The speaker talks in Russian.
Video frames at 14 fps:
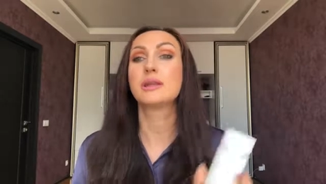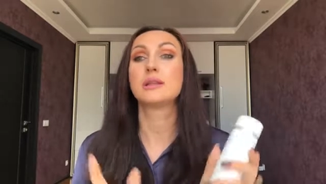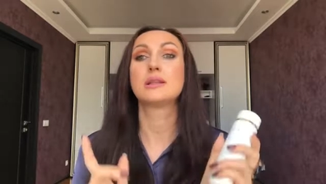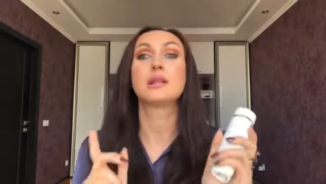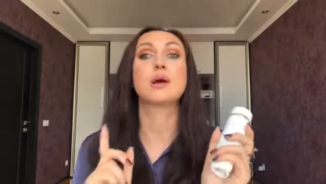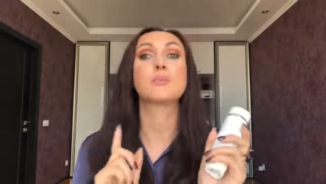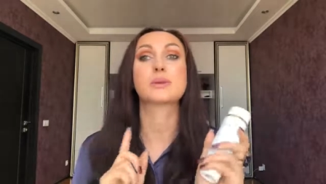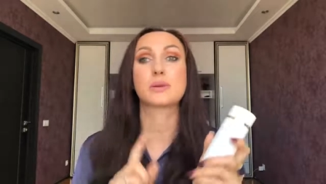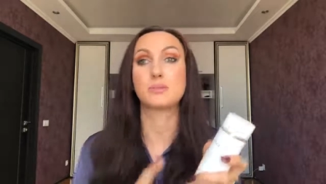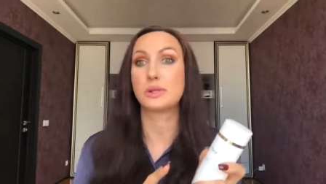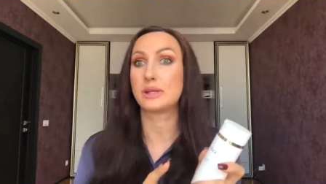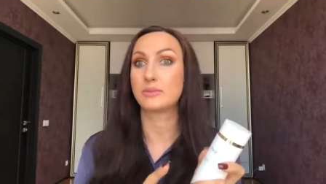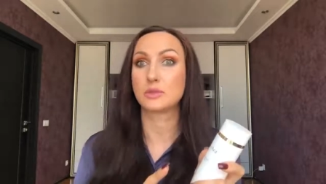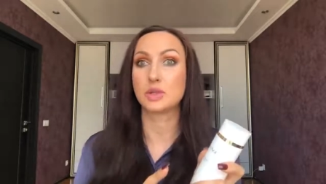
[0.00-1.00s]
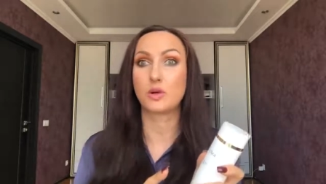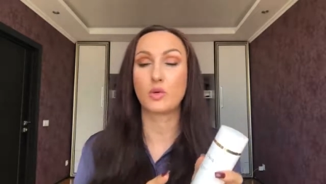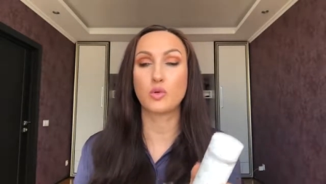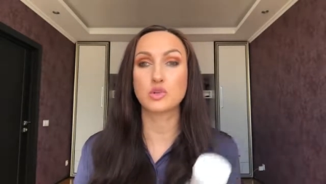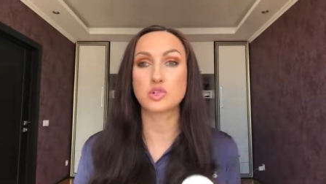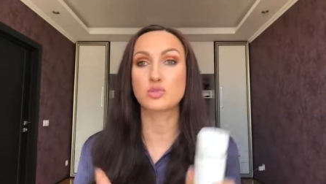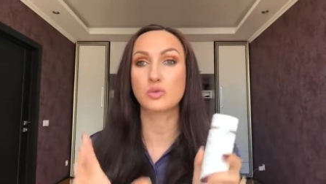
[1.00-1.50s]
для проблемной
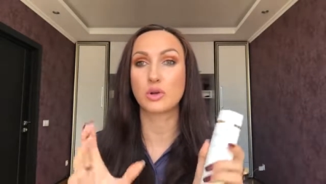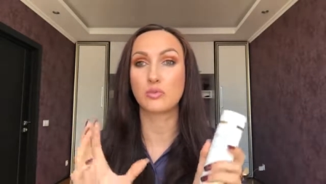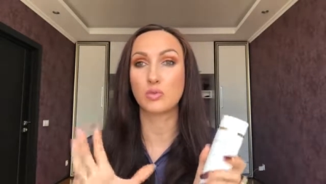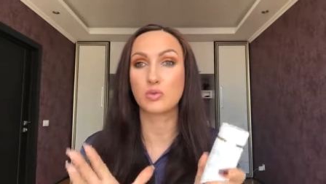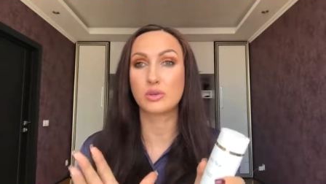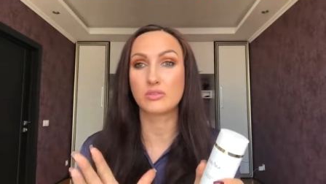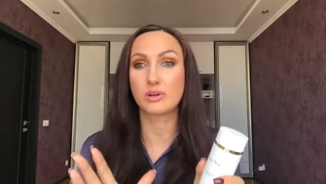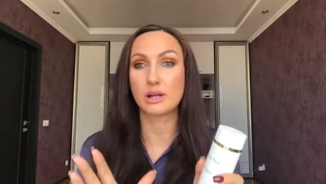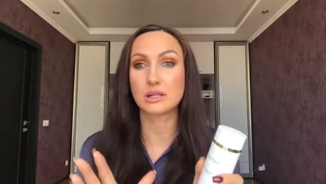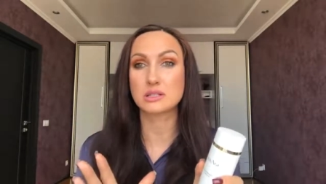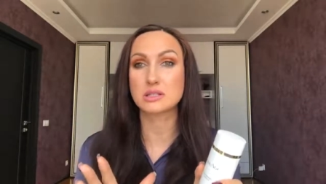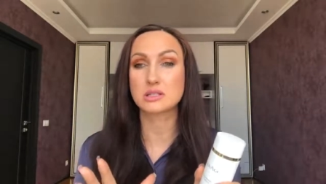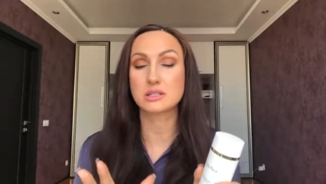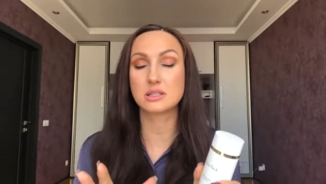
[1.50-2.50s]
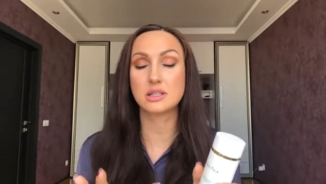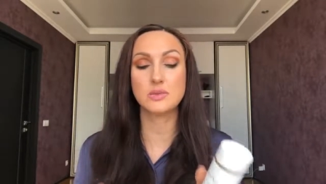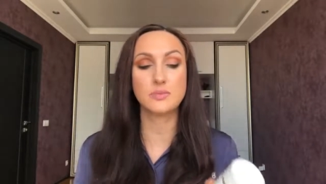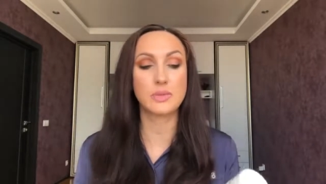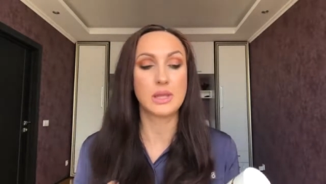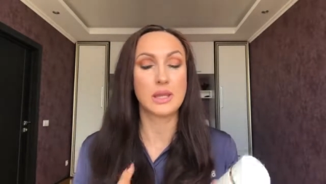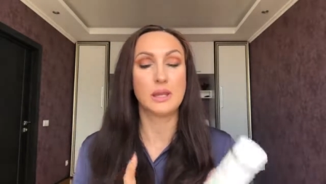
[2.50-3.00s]
кожи, у кого угревая
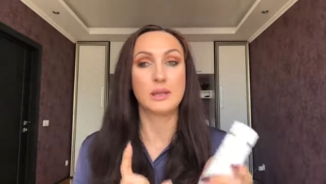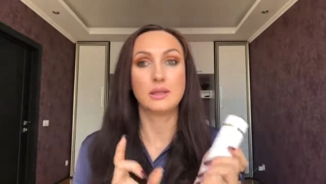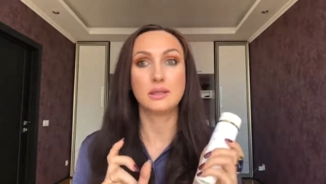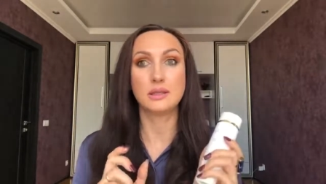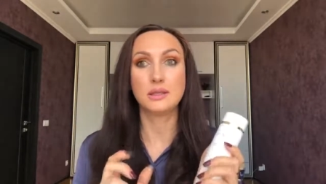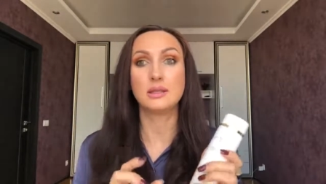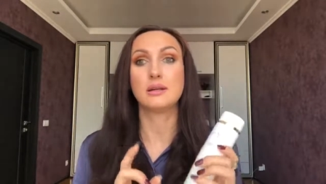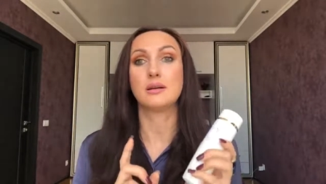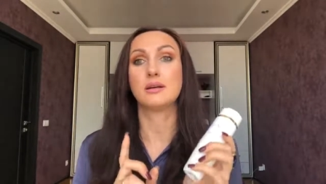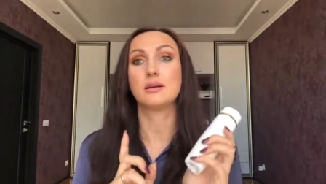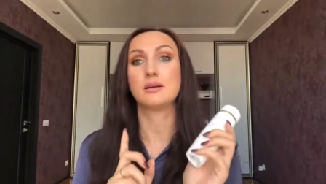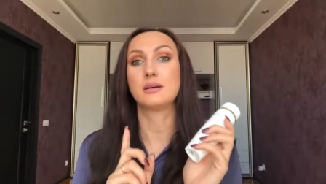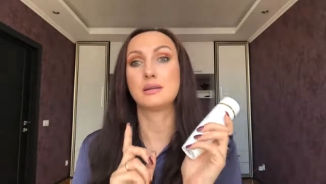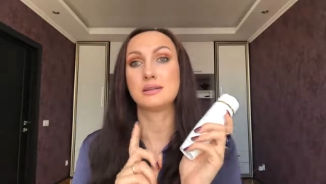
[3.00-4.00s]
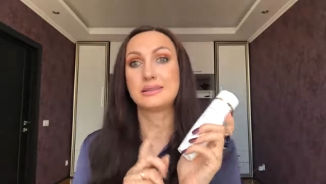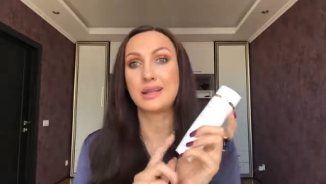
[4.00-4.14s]
сыпь. И а,